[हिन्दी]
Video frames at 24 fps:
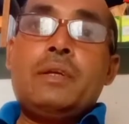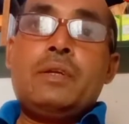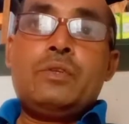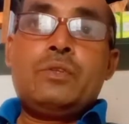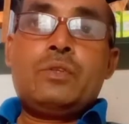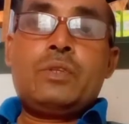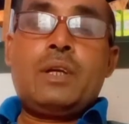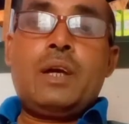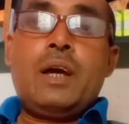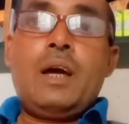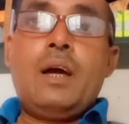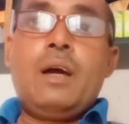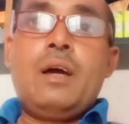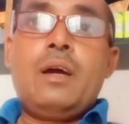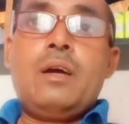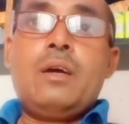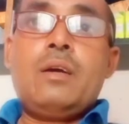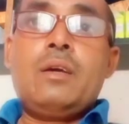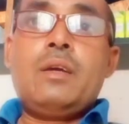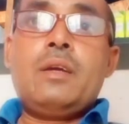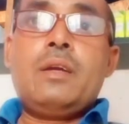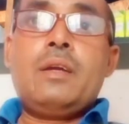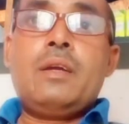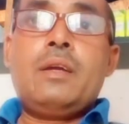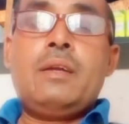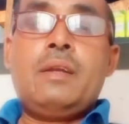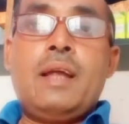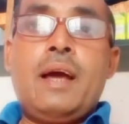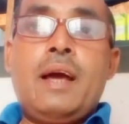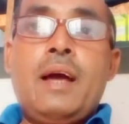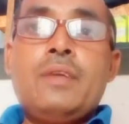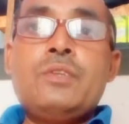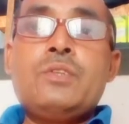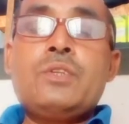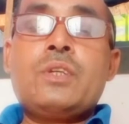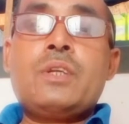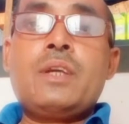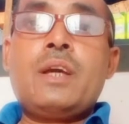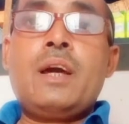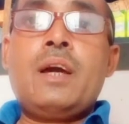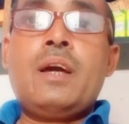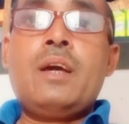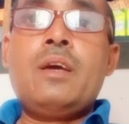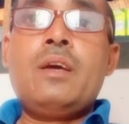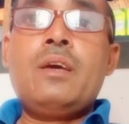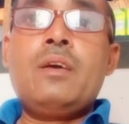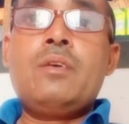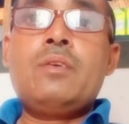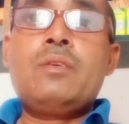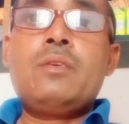इसका इलाज क्या है